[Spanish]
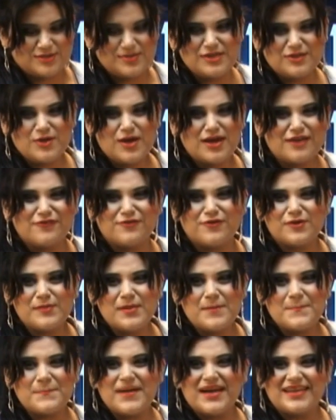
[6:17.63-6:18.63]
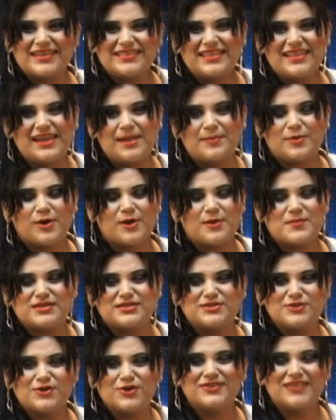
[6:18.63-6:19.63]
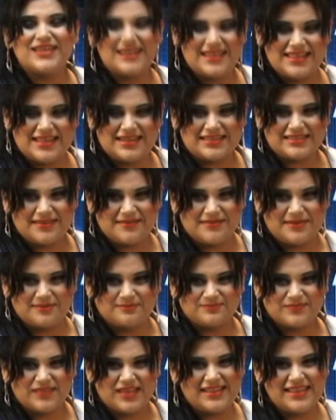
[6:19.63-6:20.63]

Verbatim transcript: Los invito a que formen parte de la programación de Líder TV.